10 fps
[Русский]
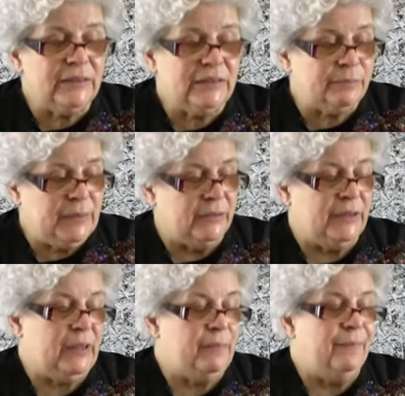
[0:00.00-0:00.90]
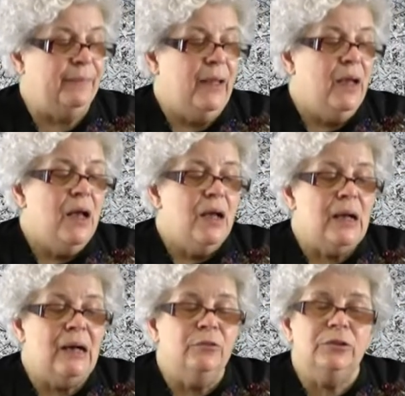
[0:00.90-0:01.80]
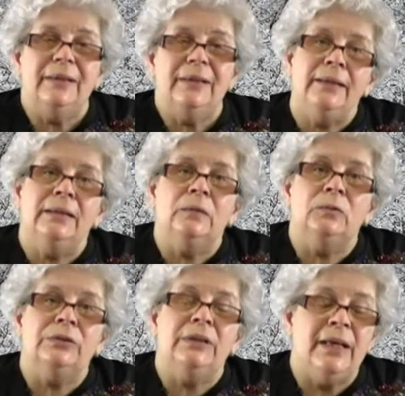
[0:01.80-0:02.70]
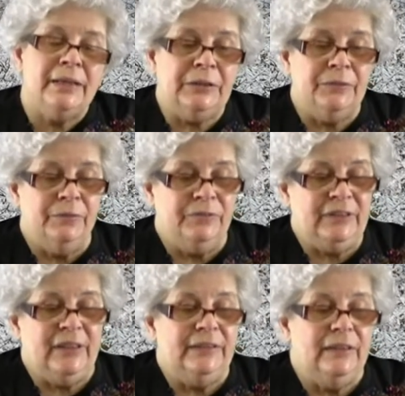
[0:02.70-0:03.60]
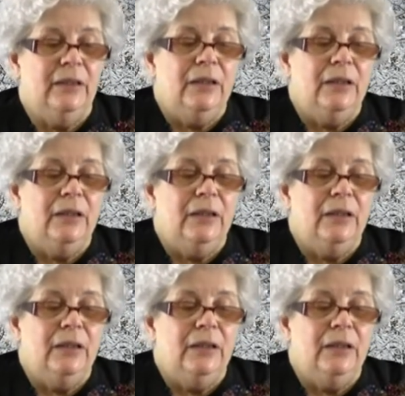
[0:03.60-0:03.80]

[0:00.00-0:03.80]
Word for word: и с мелкими. А вот клей какой для этого взять?